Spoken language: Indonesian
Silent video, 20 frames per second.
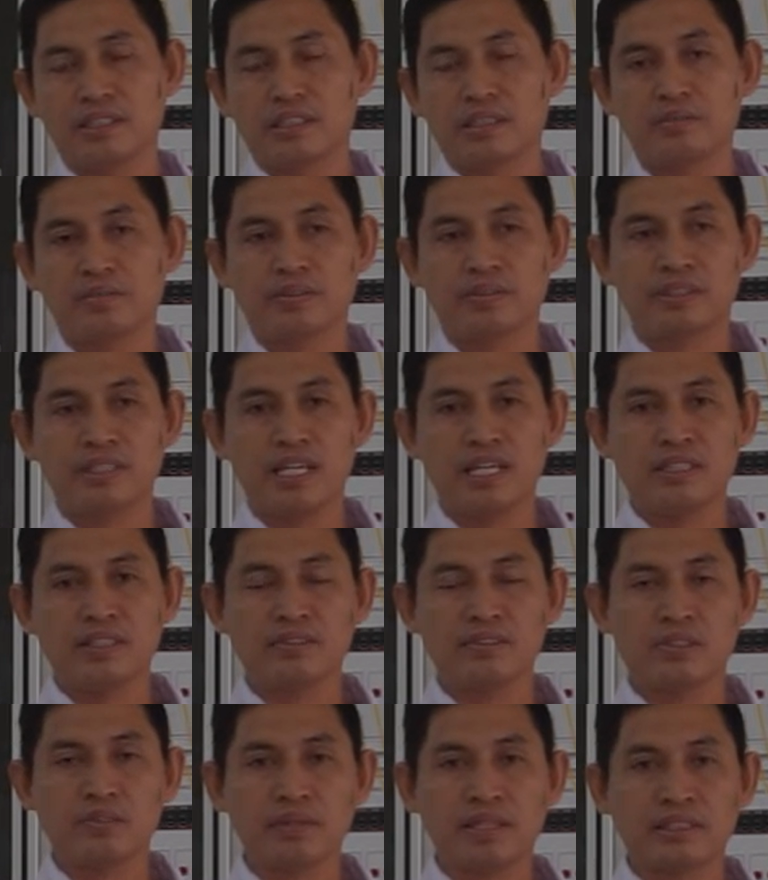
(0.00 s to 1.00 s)
Kemudian
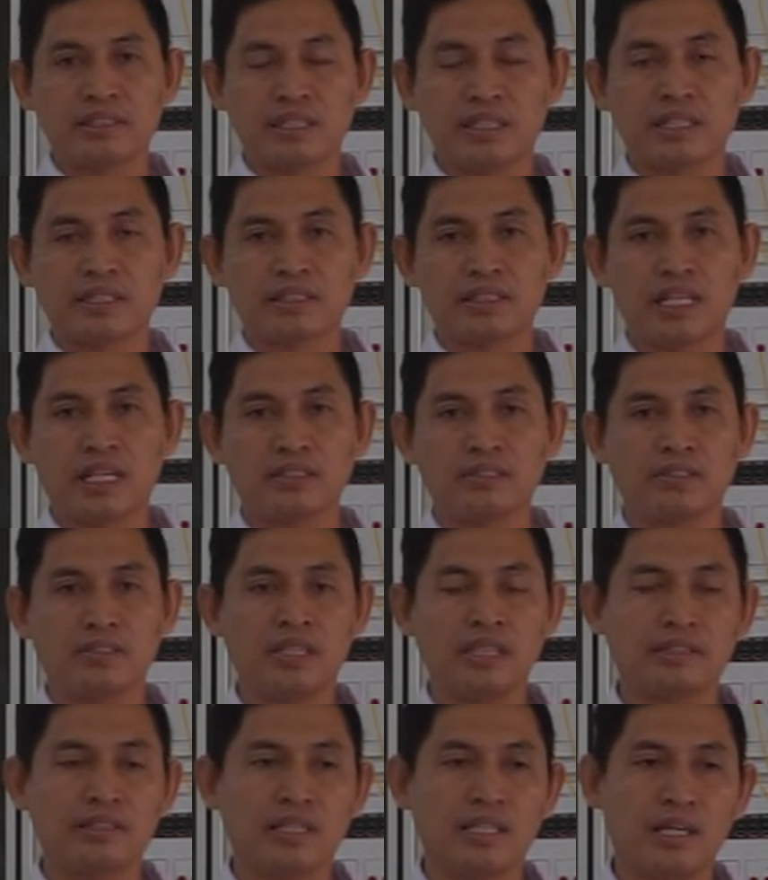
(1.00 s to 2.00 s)
untuk materi yang
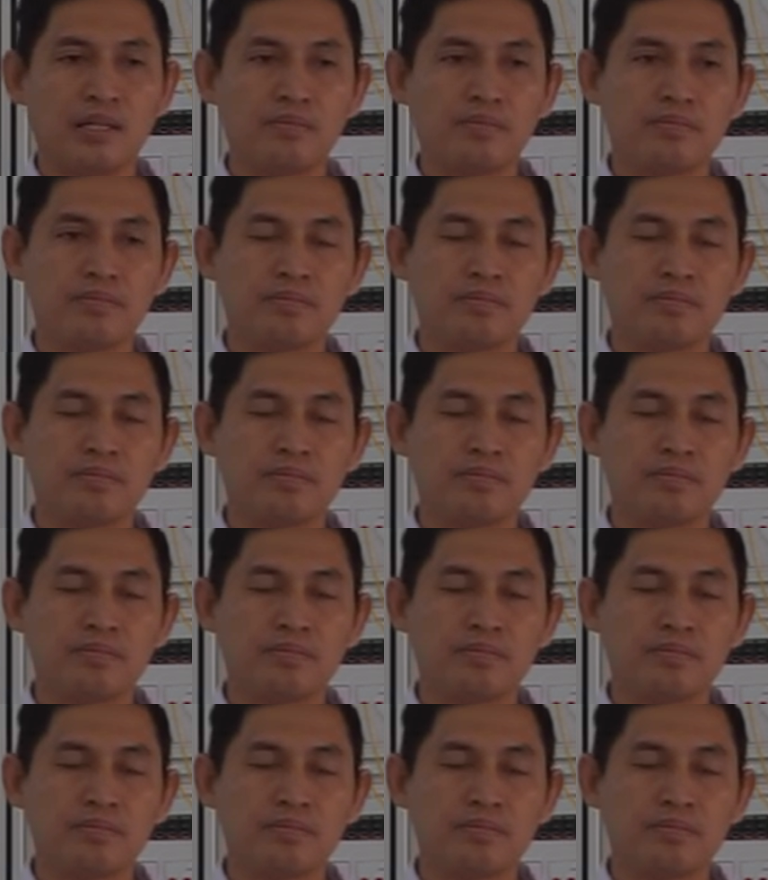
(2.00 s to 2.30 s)
selanjutnya adalah